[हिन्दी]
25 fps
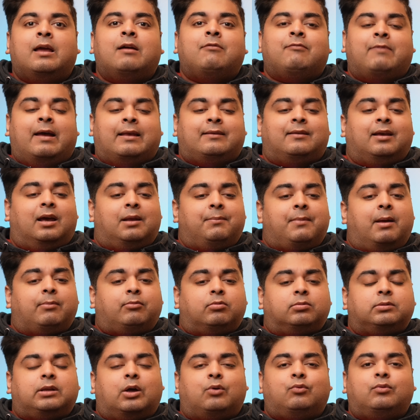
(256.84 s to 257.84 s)
वैसे अगर मैं
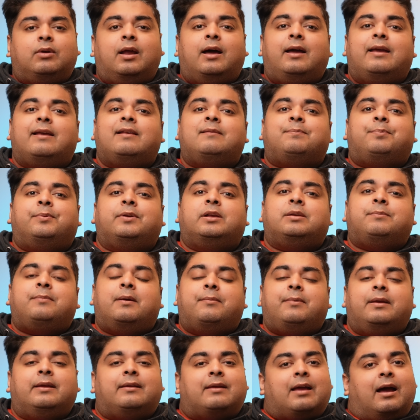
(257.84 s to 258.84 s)
आपको बताऊँ ना इस प्लेयर में
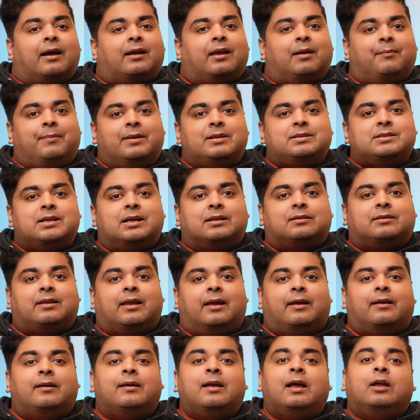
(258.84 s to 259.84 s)
हमें क्या क्या मिल जाता
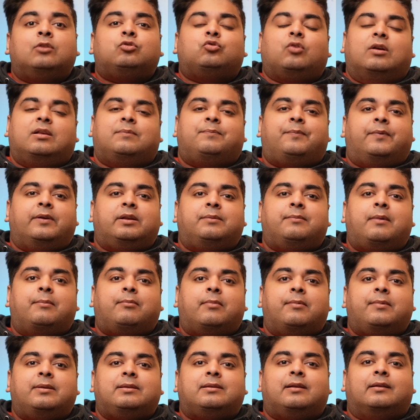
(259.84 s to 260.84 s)
है तो इस प्लेयर में
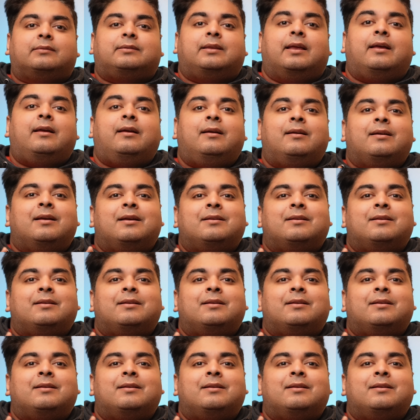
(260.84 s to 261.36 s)
हमें मिल जाता है